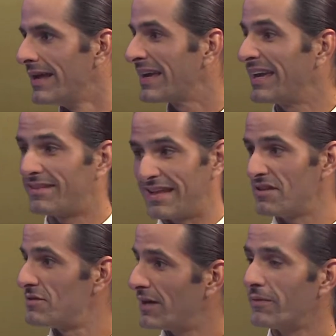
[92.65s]
Que está
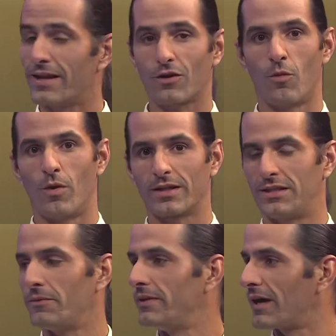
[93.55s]
chévere como
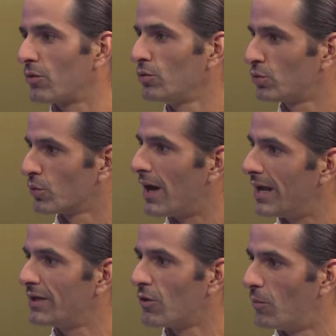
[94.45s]
actividad
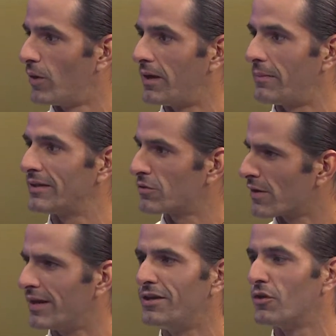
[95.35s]
cultural y como elemento
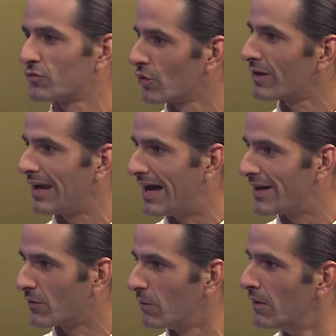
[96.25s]
religioso, claro.